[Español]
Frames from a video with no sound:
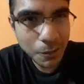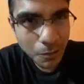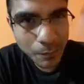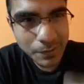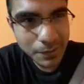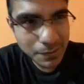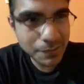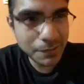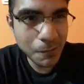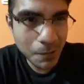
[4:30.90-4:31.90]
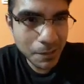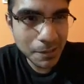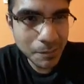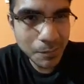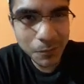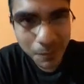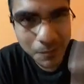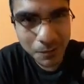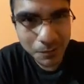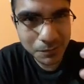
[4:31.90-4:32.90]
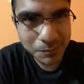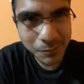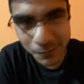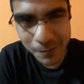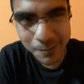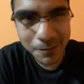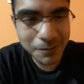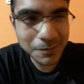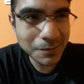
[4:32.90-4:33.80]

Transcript: una competencia buena, por favor, por favor.